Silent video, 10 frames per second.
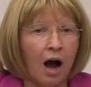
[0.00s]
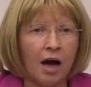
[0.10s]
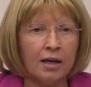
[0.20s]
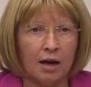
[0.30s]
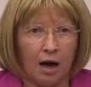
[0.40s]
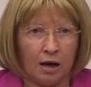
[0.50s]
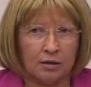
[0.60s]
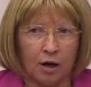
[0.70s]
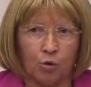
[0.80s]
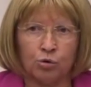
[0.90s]
aynı
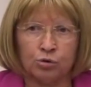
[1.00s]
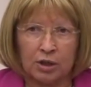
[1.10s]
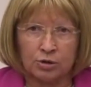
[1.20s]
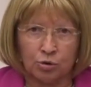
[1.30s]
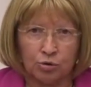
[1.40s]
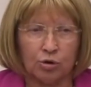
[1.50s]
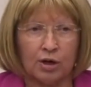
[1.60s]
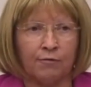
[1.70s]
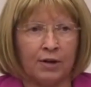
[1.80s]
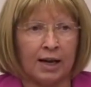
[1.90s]
anda
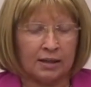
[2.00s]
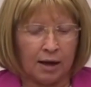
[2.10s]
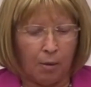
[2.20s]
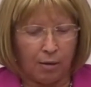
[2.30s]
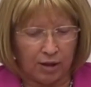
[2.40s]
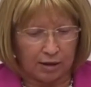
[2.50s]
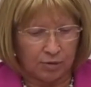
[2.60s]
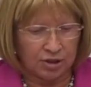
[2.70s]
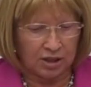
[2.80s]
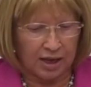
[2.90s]
ultrasonografiyle
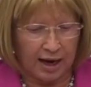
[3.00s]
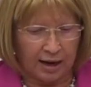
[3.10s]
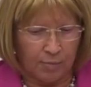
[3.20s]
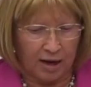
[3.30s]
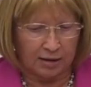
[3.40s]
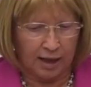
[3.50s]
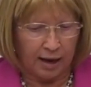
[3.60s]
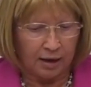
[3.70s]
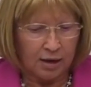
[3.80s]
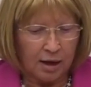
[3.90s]
tamamlanması
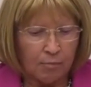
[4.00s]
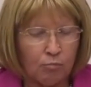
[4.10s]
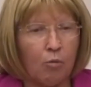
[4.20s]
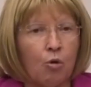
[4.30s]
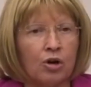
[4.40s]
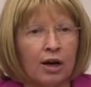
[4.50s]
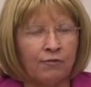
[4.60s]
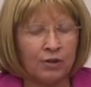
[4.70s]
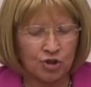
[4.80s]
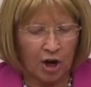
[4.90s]
gerekmekte. Mamografi